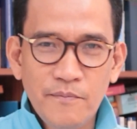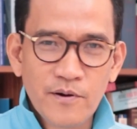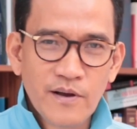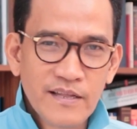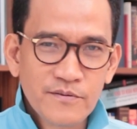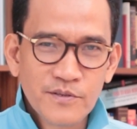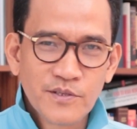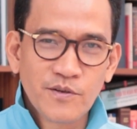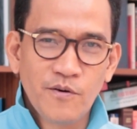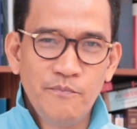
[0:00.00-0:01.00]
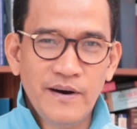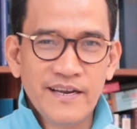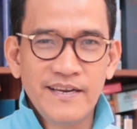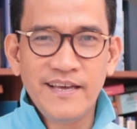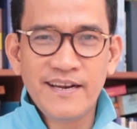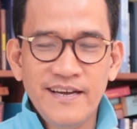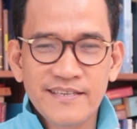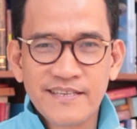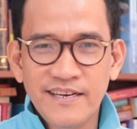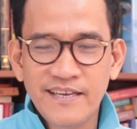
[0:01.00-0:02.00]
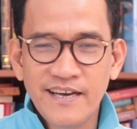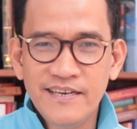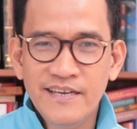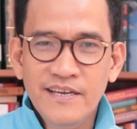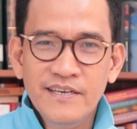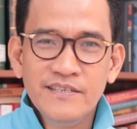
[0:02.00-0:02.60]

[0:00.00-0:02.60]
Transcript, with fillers: wabarakatuh Sobat RH sekalian